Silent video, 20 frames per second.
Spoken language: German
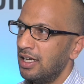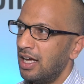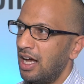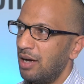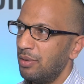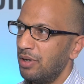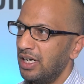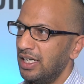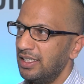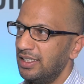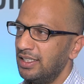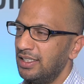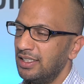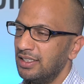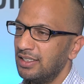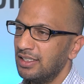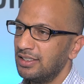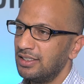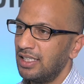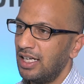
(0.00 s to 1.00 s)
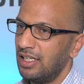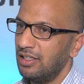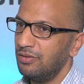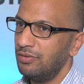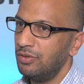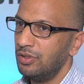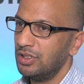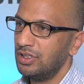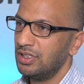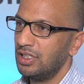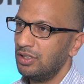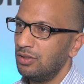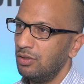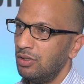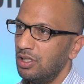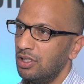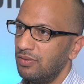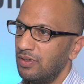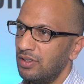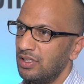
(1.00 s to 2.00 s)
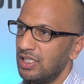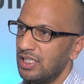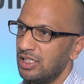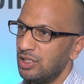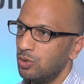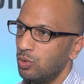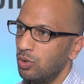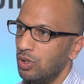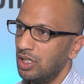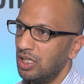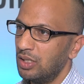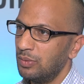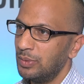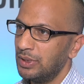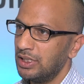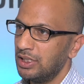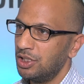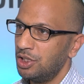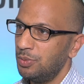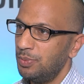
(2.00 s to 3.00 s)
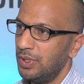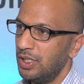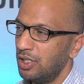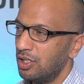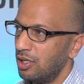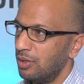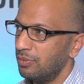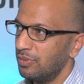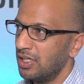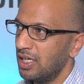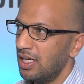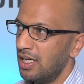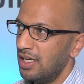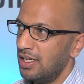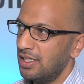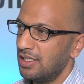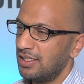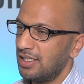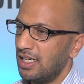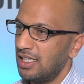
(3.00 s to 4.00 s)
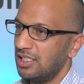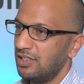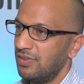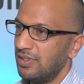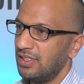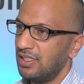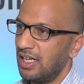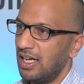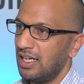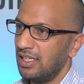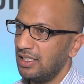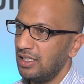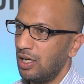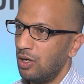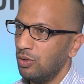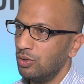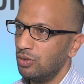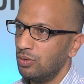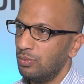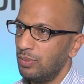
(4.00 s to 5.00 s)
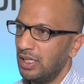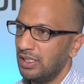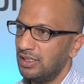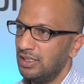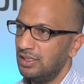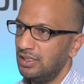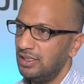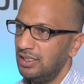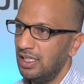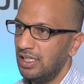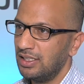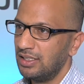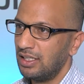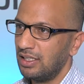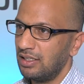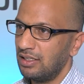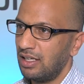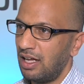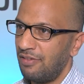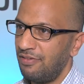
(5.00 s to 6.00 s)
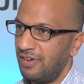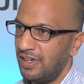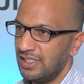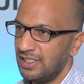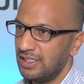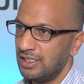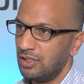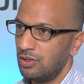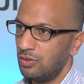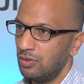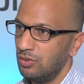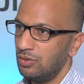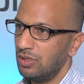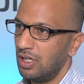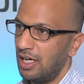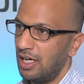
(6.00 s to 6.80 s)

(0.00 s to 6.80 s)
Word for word: Aber richtig interessant wird es natürlich, wenn Sensorik mit ins Spiel kommt. Das heißt, wenn Daten automatisiert erfasst und